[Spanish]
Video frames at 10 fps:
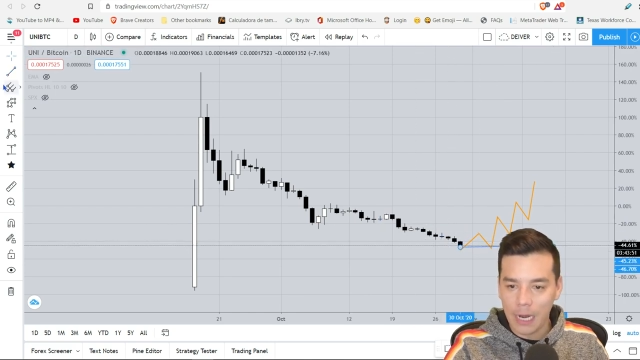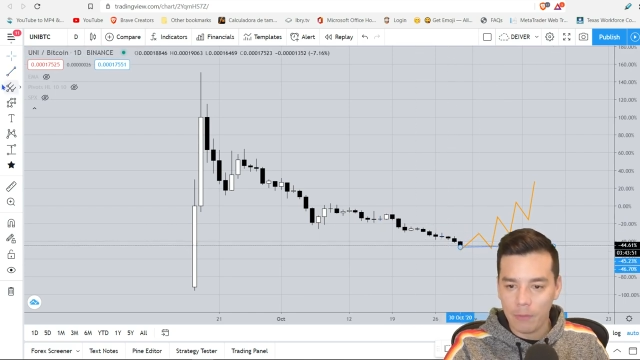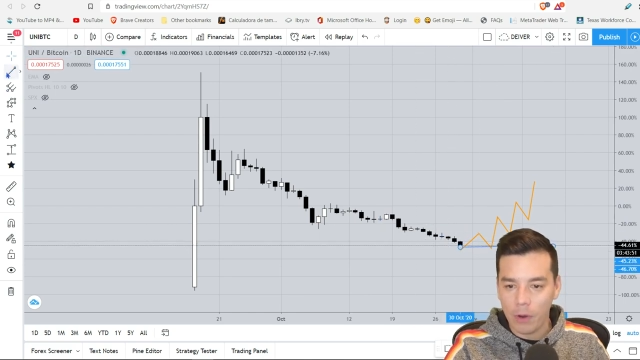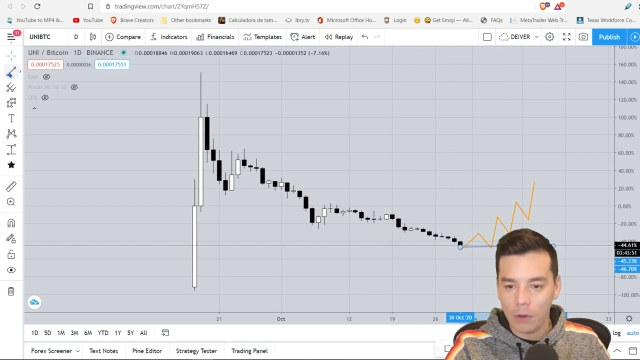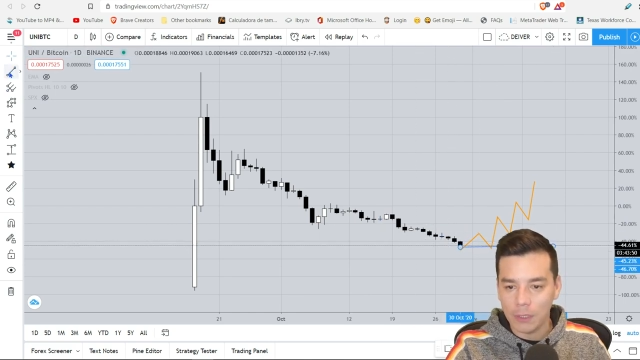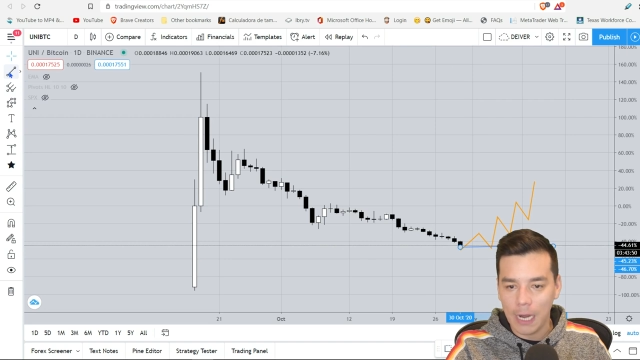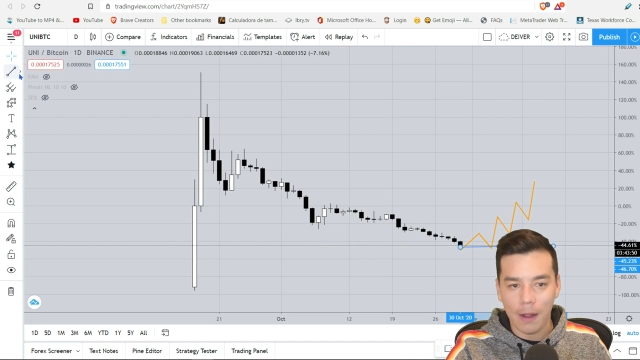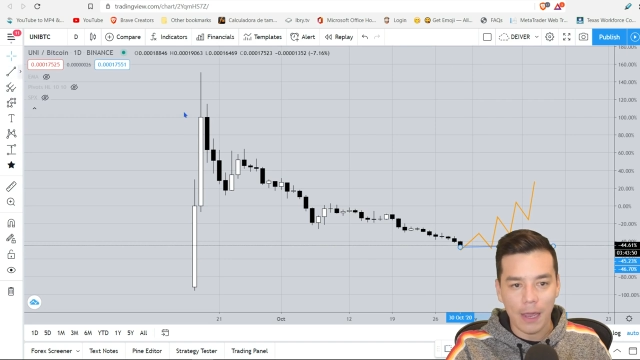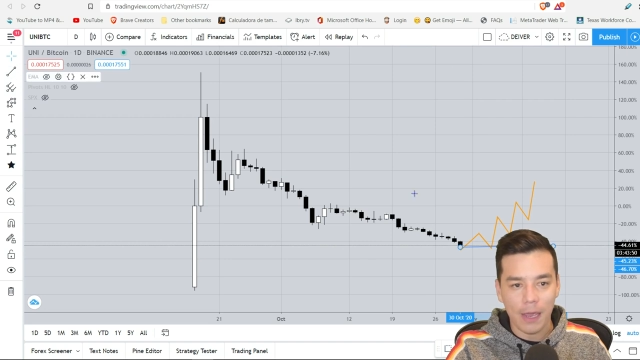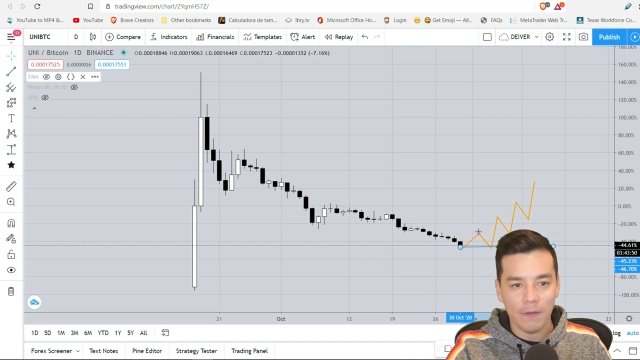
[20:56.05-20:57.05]
bueno, ya
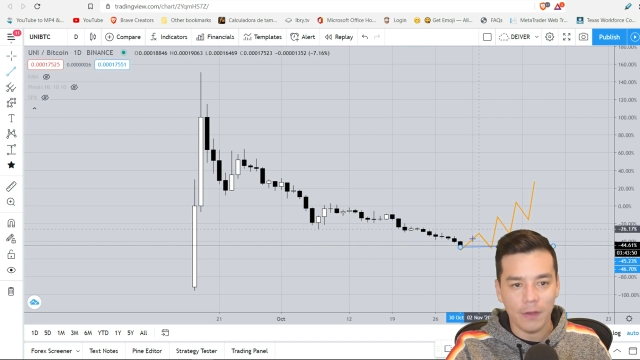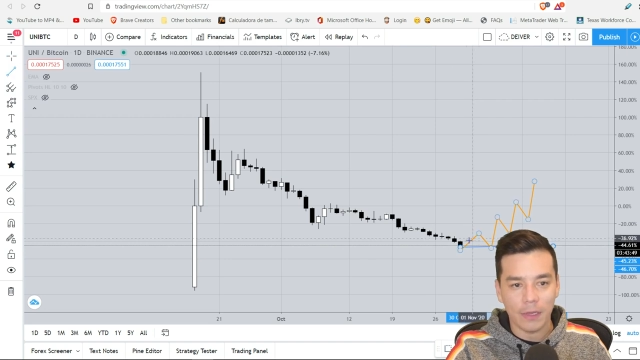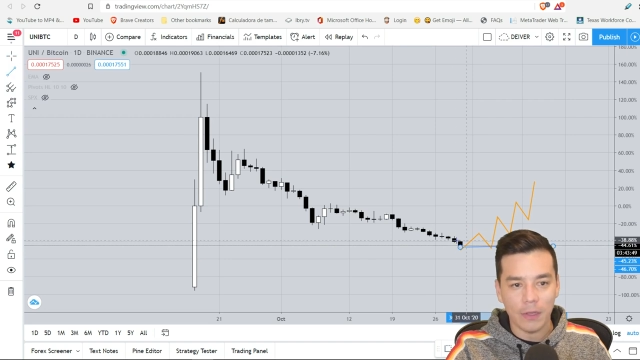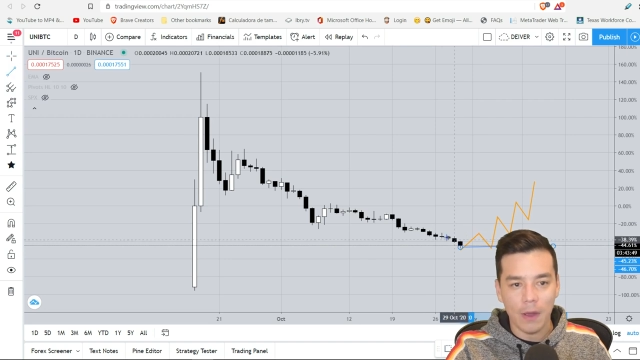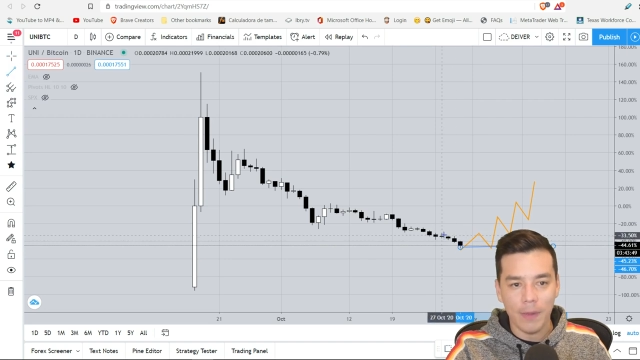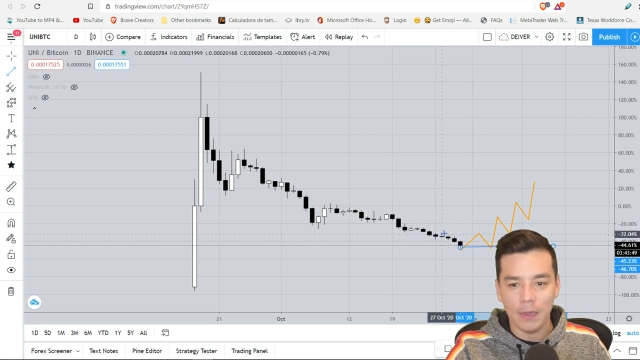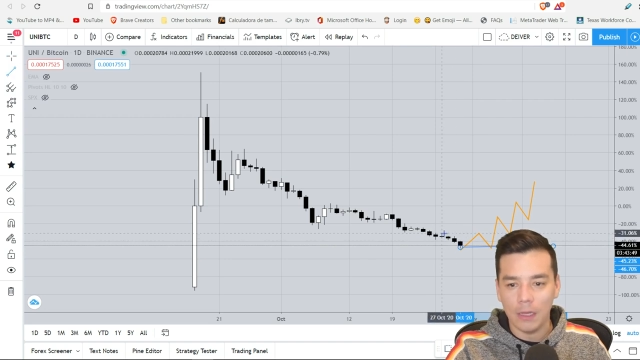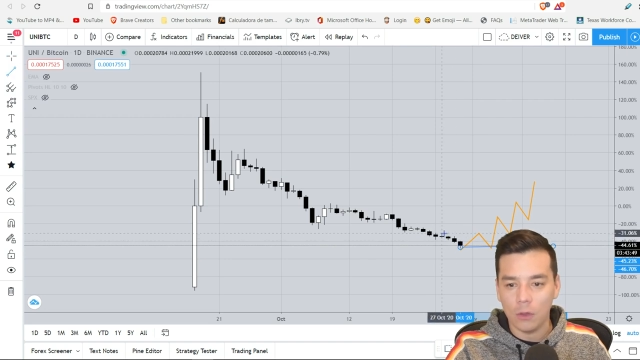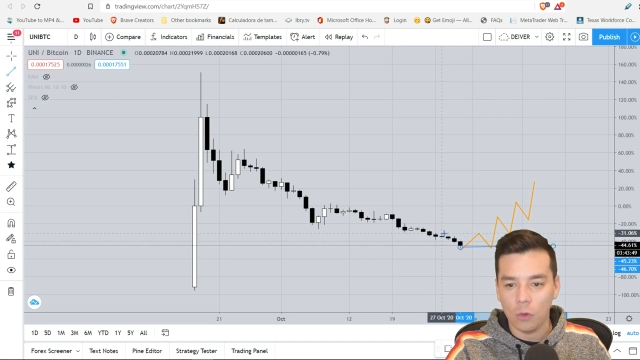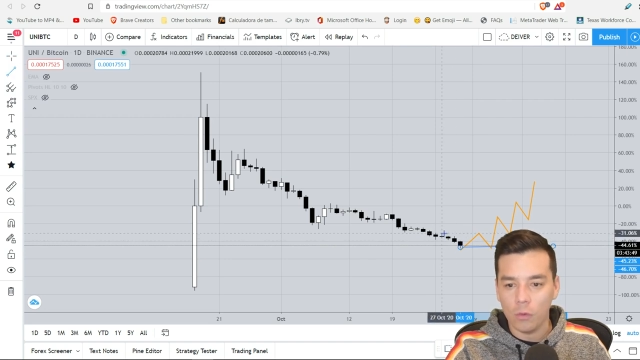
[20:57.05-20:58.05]
efectivamente
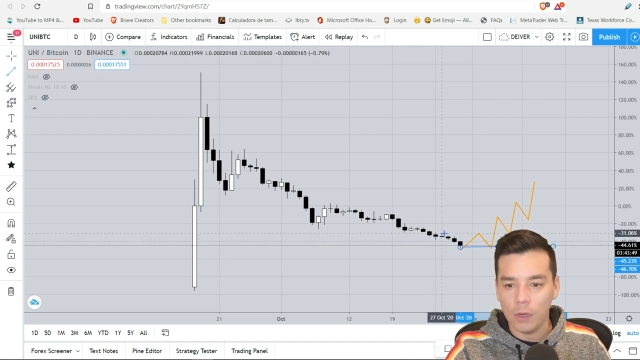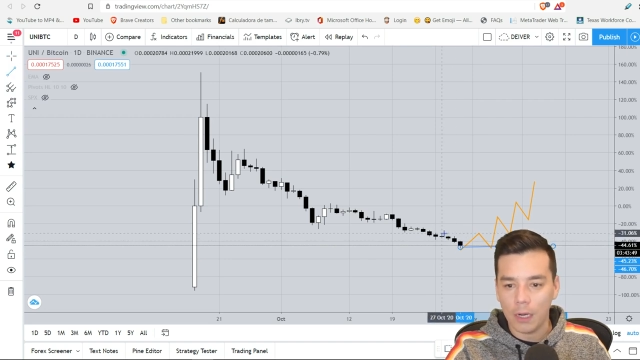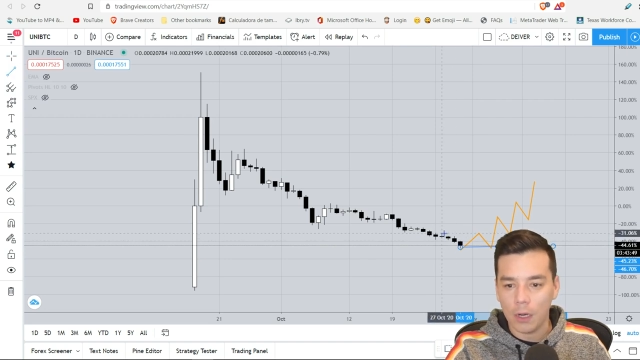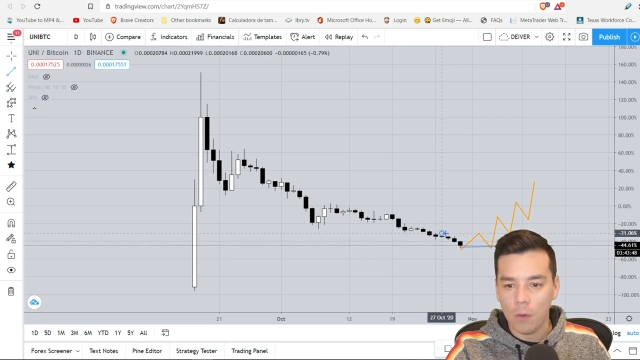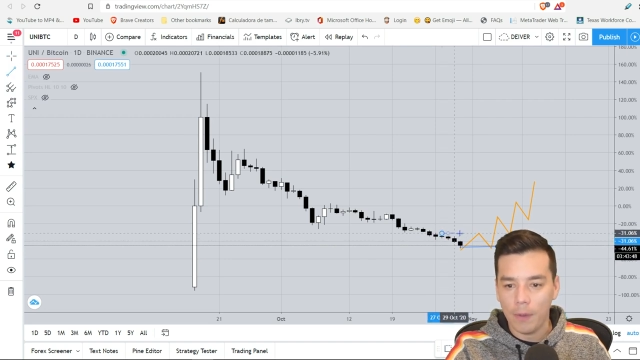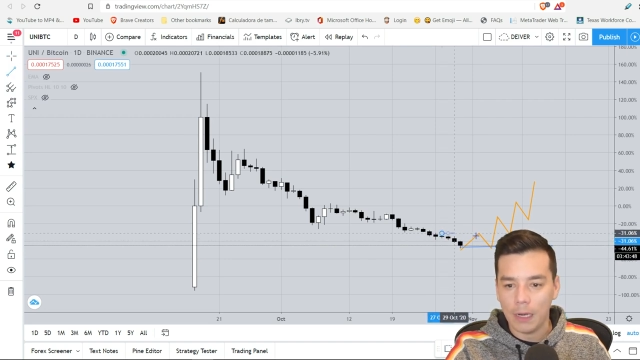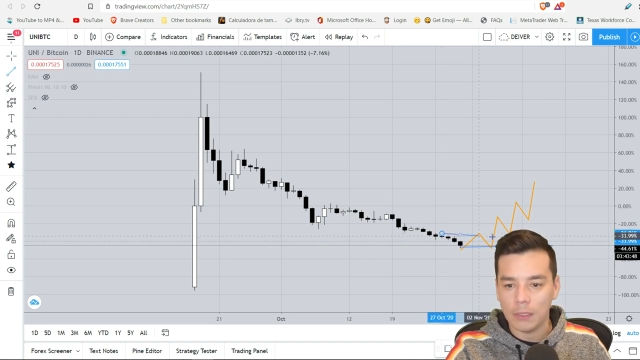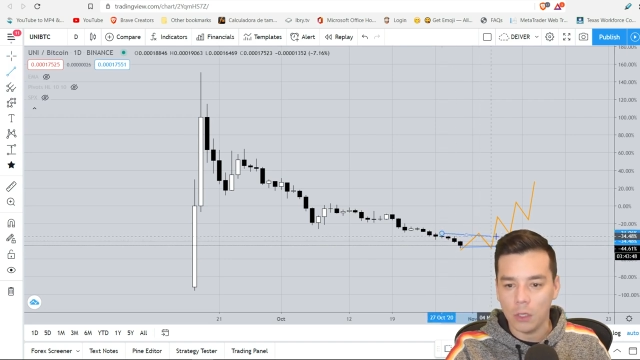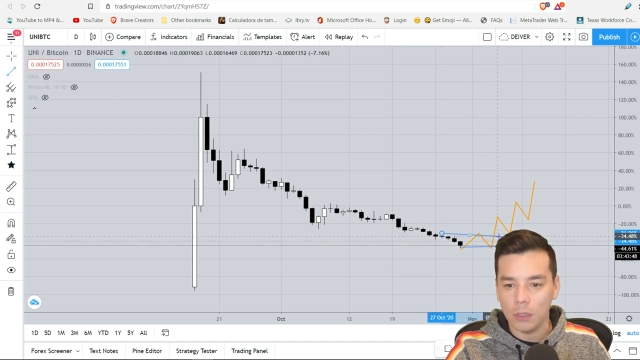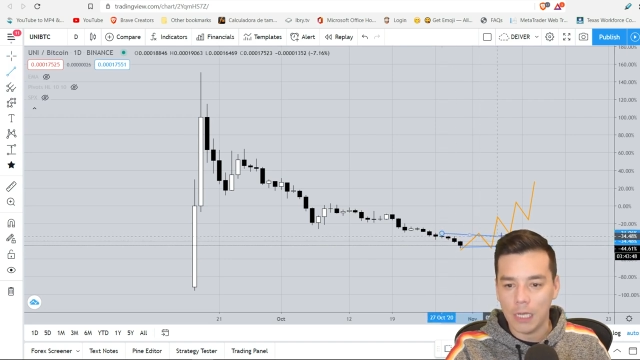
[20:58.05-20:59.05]
tuvo una
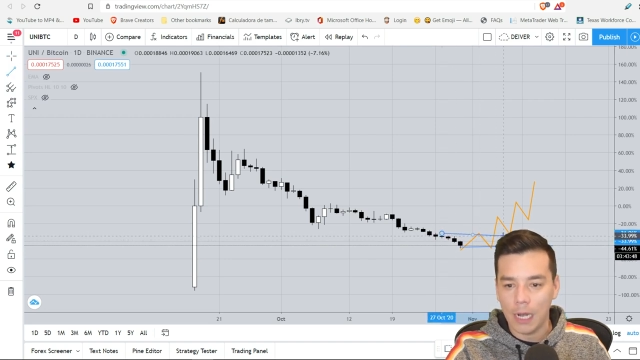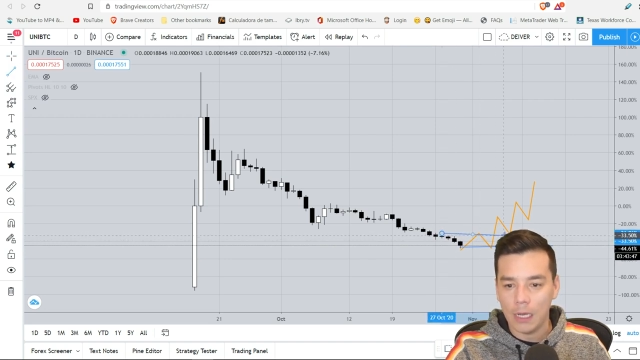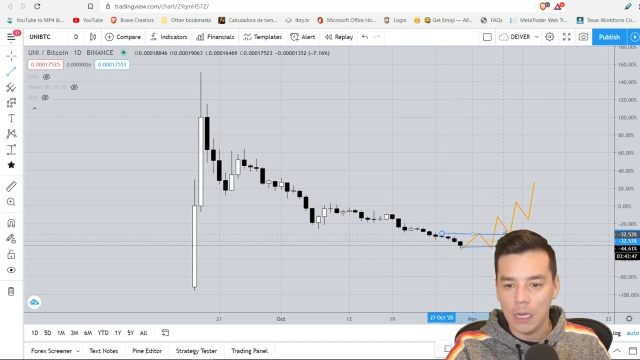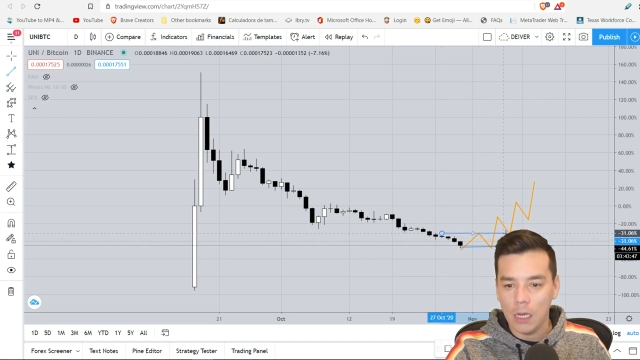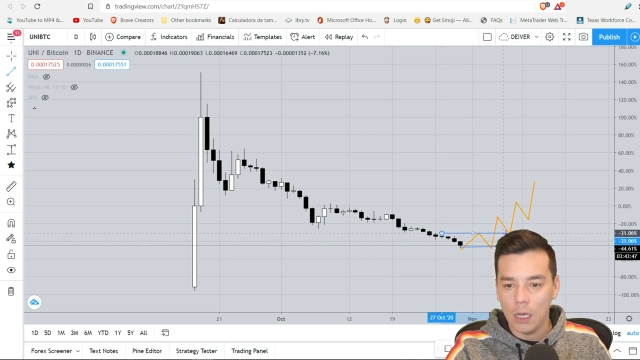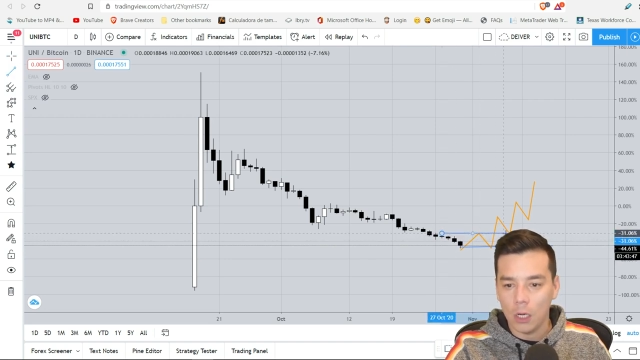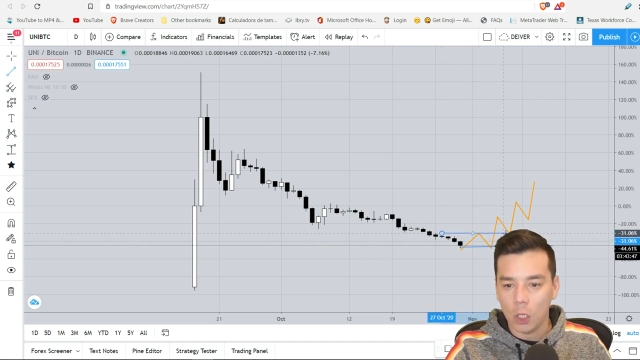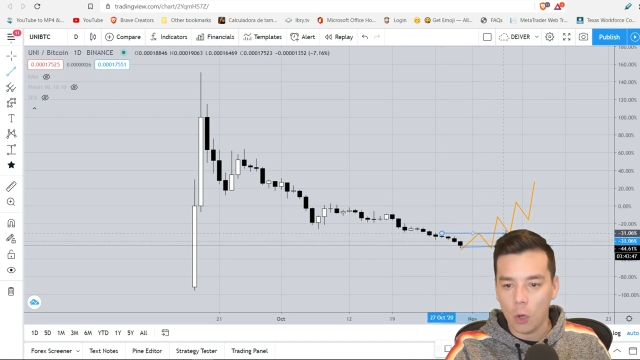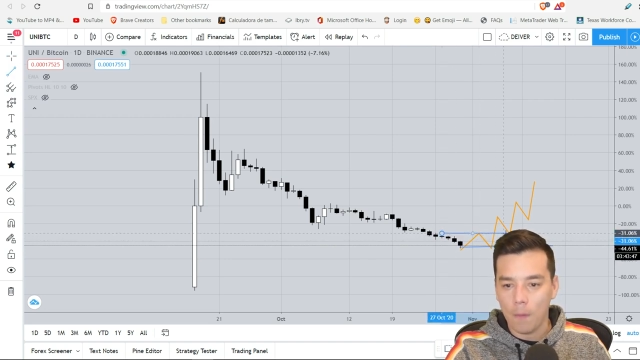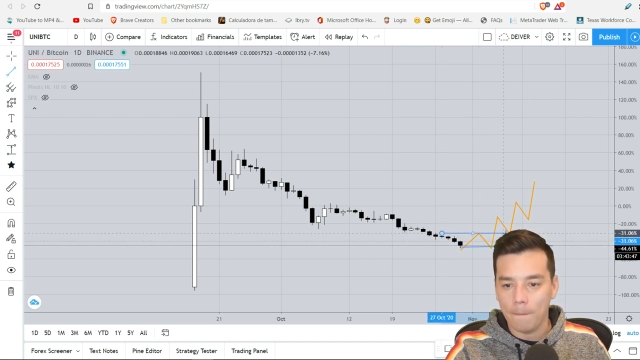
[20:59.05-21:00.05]
recuperación, ya
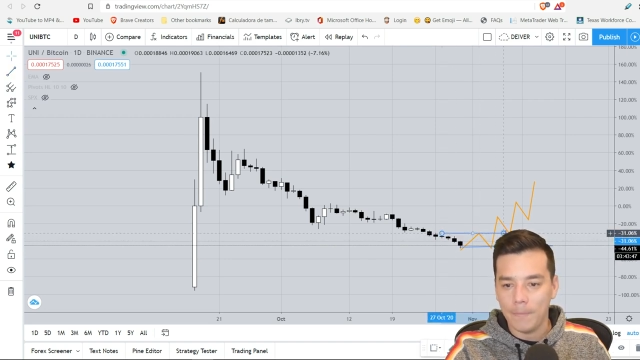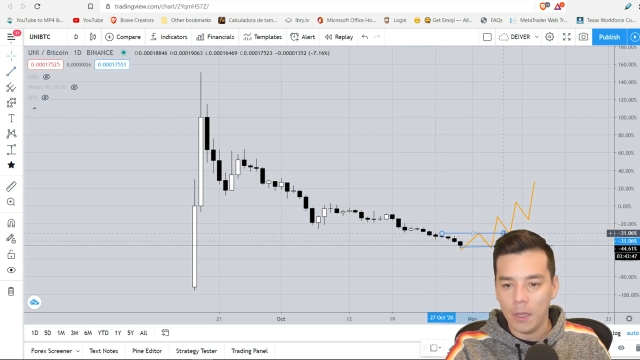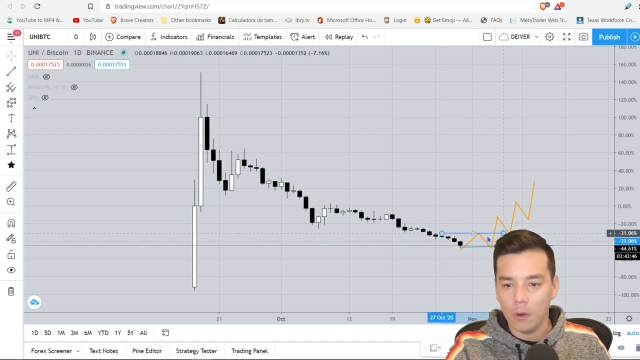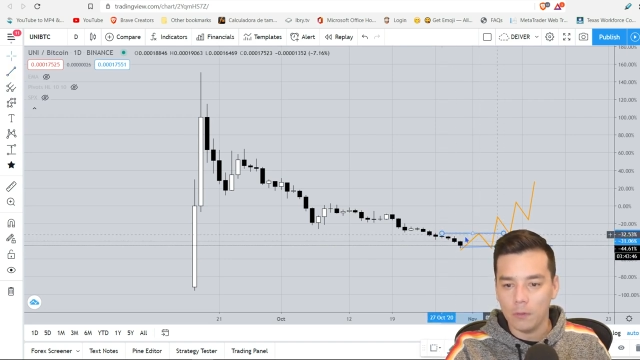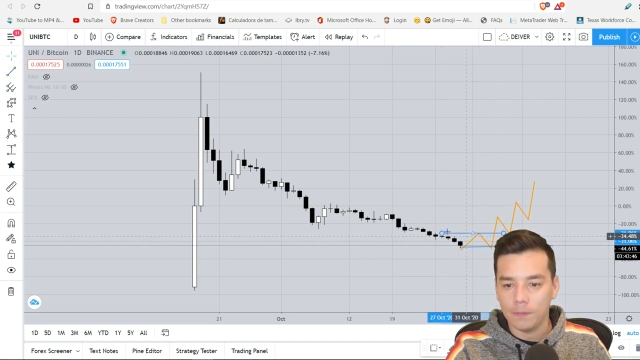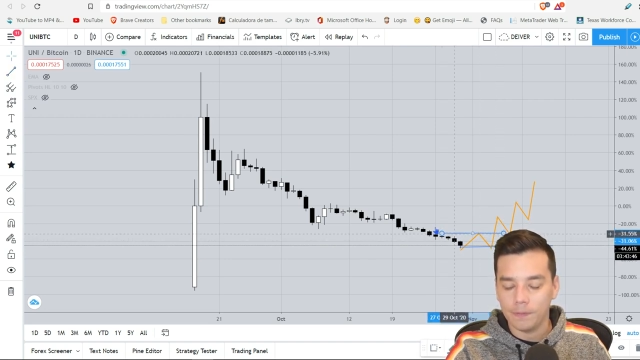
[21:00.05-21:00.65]
rompió